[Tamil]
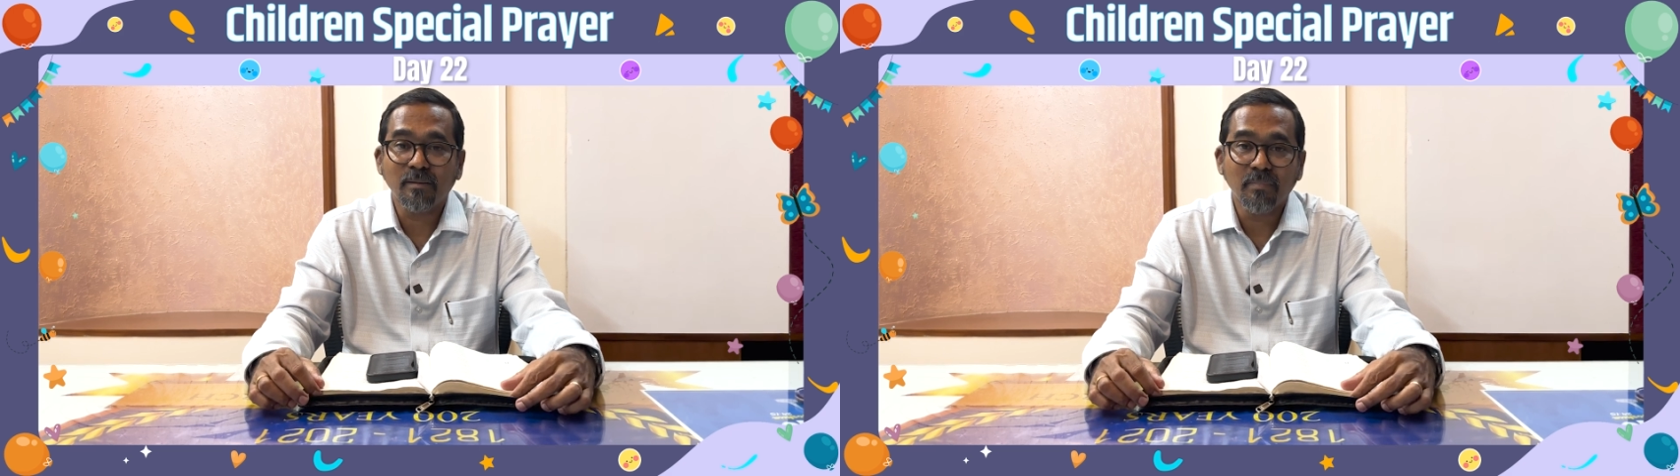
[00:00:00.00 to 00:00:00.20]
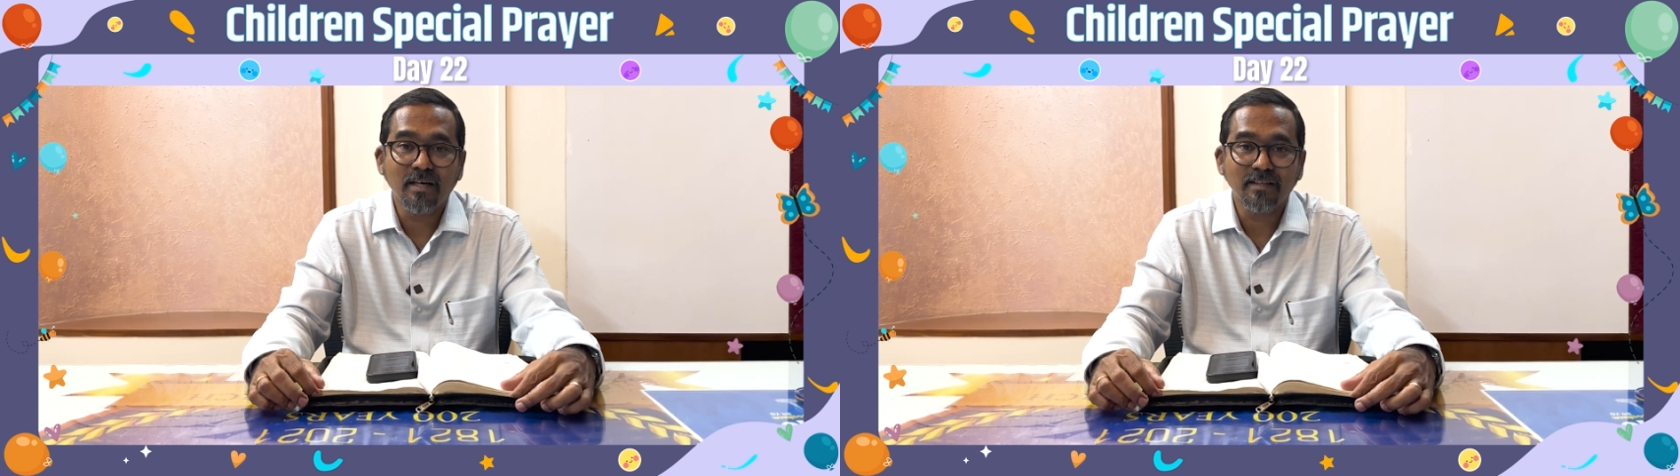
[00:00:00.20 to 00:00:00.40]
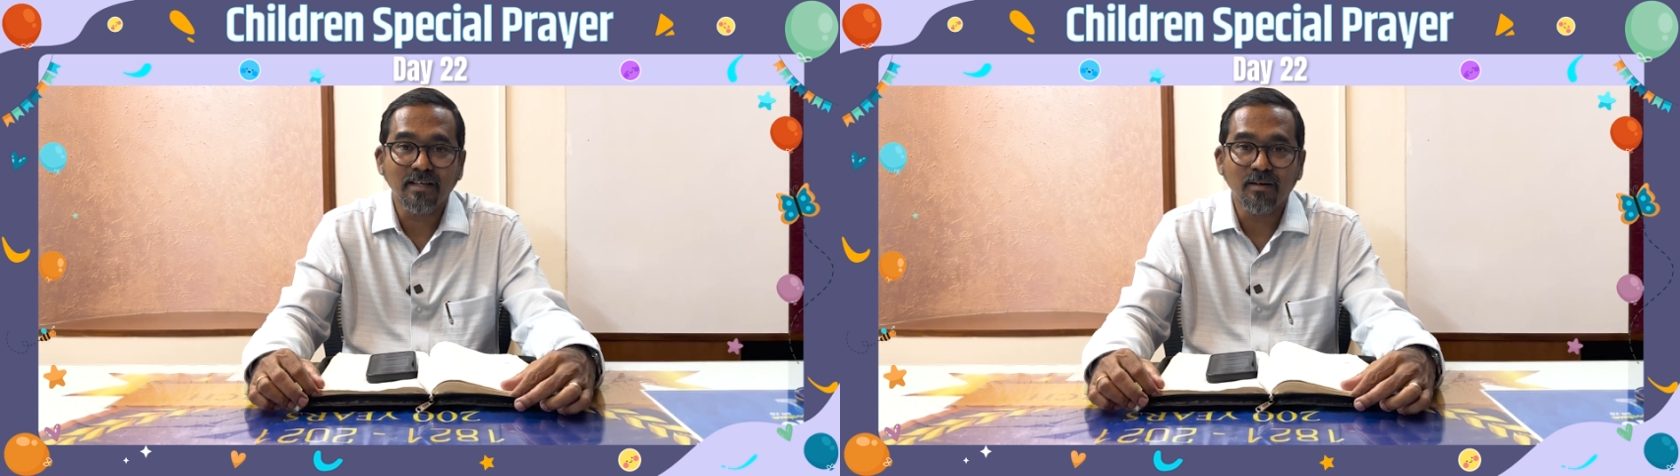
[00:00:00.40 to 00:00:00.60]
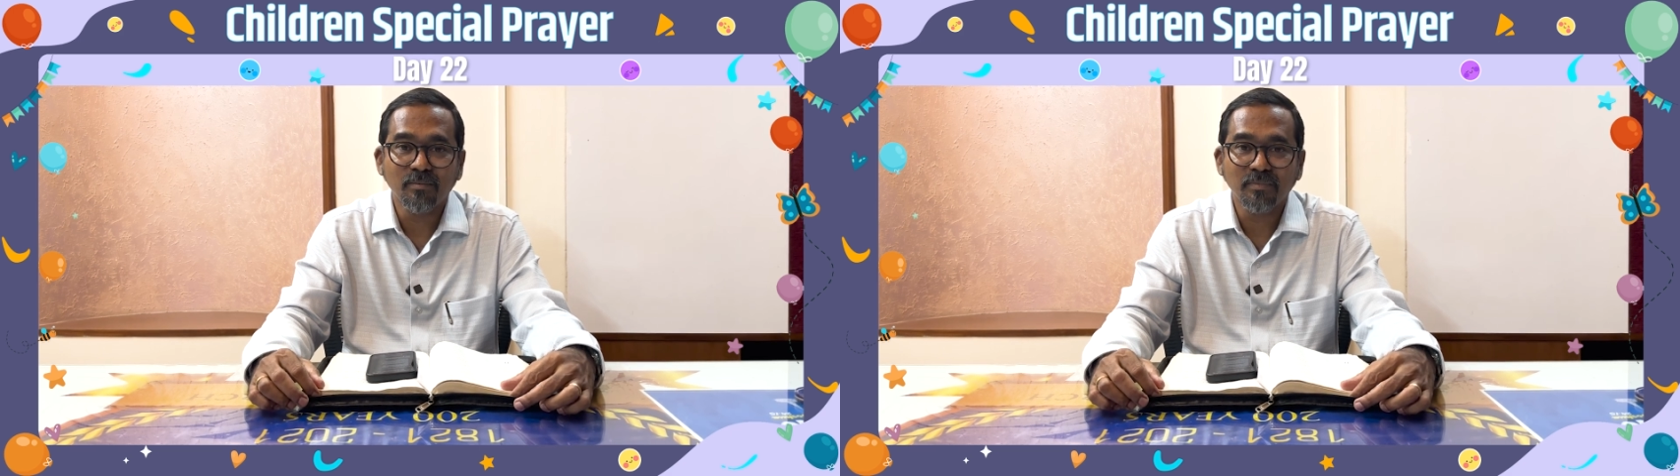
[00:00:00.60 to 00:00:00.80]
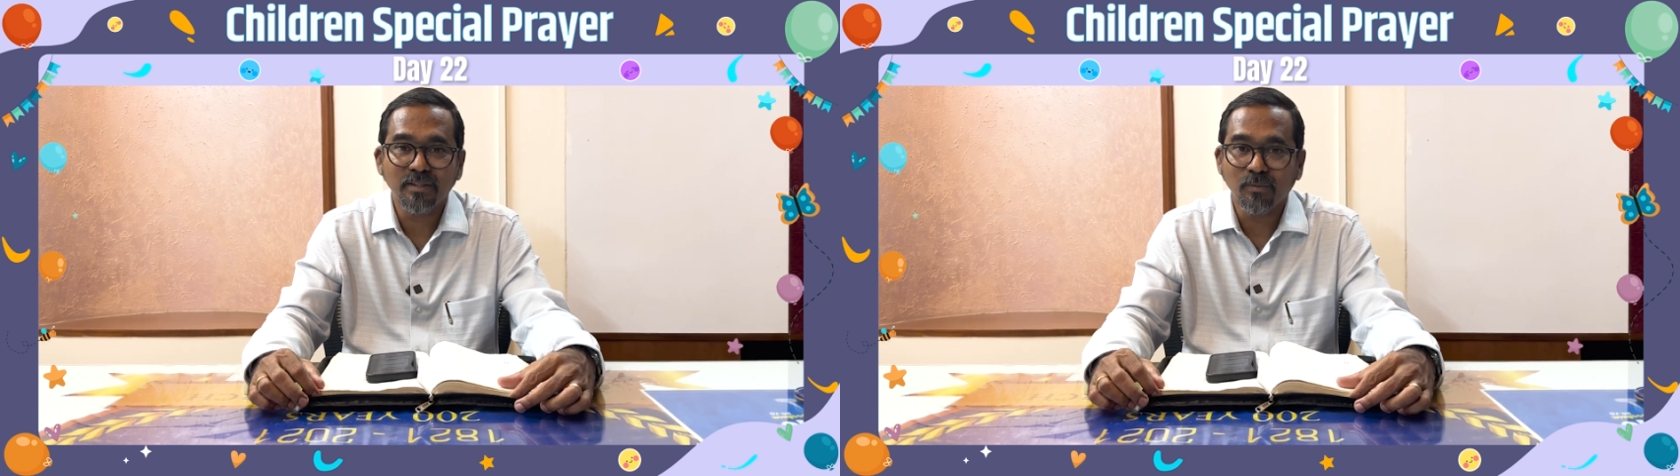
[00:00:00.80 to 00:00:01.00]

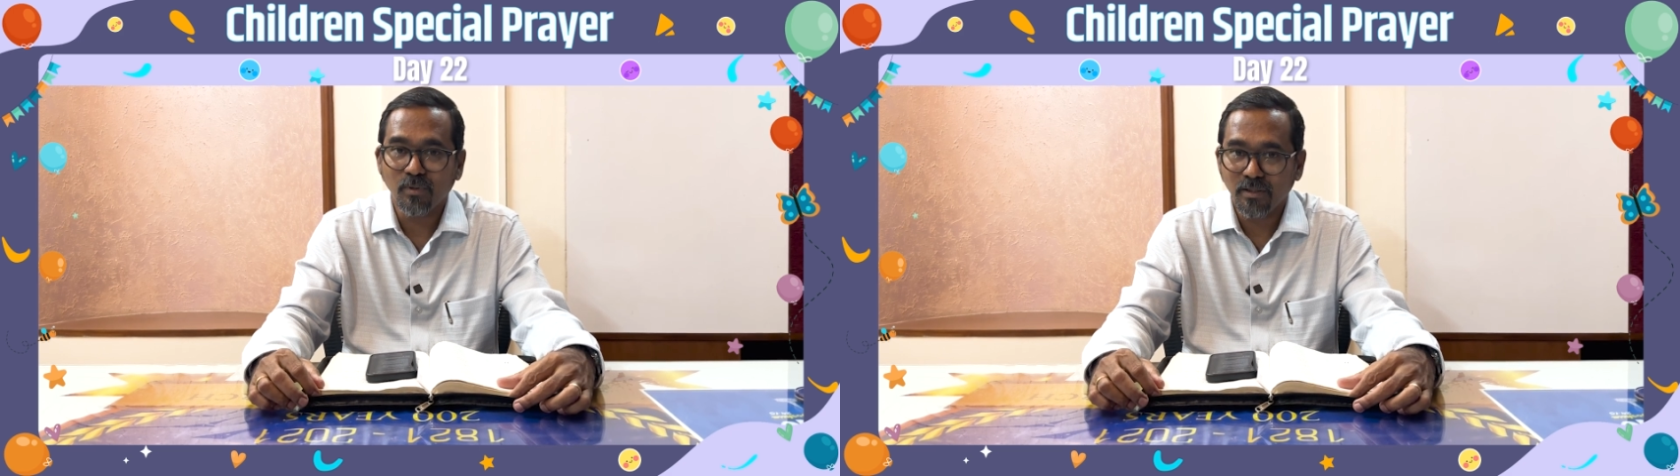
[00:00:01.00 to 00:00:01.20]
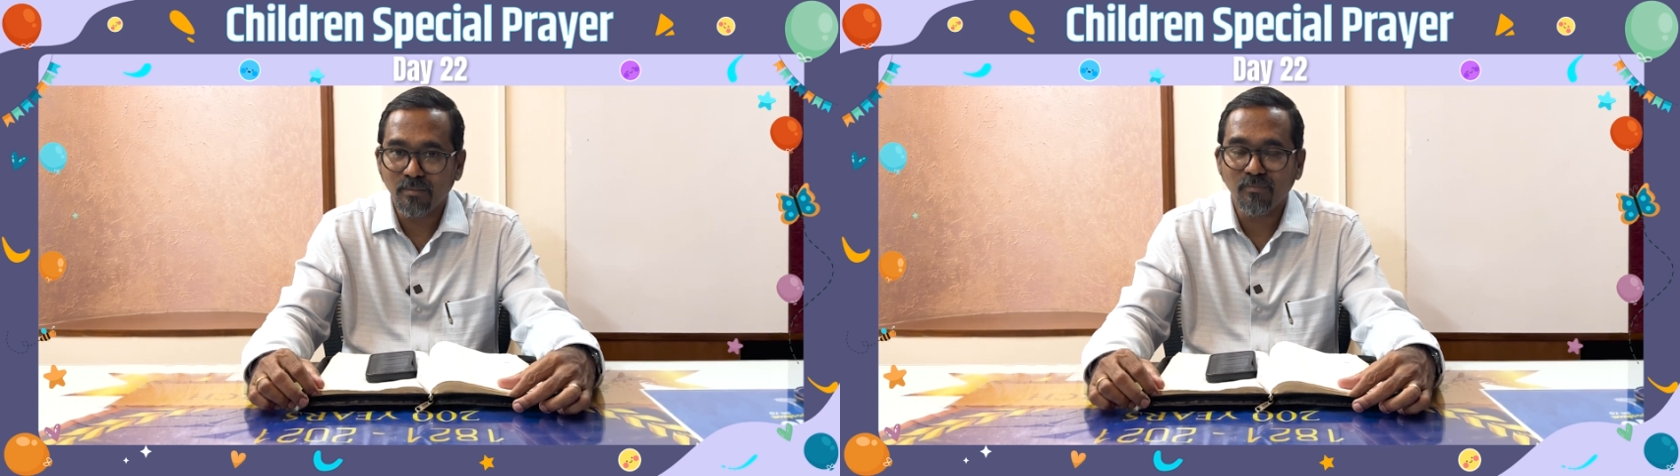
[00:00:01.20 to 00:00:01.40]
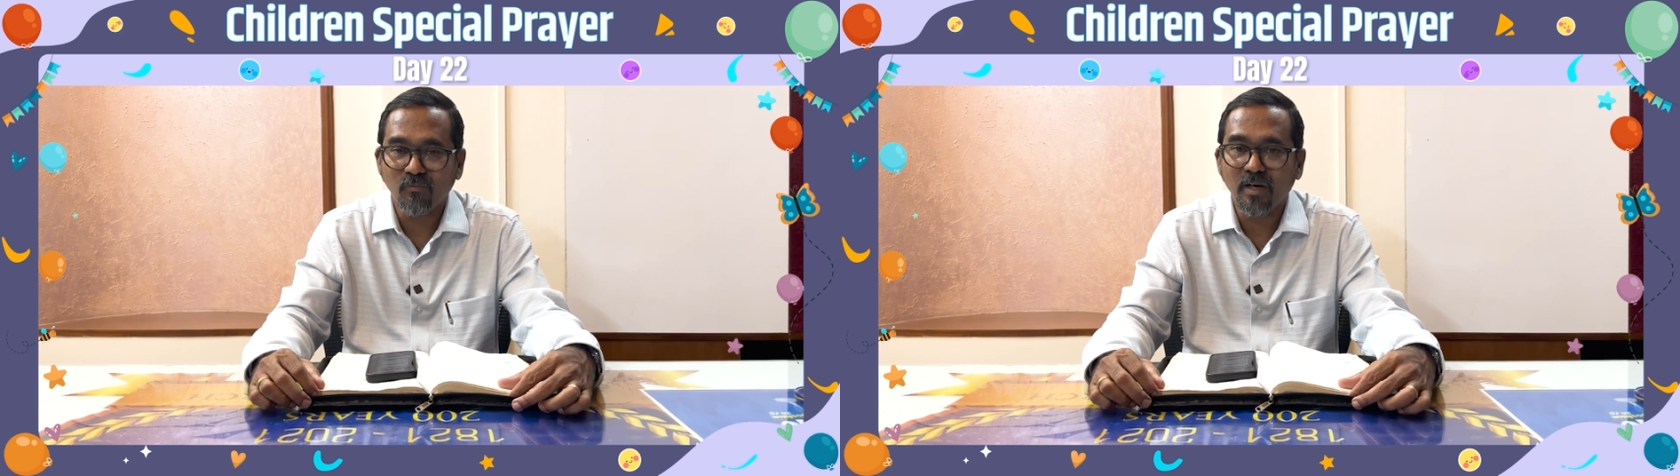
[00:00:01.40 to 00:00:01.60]
சம்பாதித்தாலும் இந்த உலகம்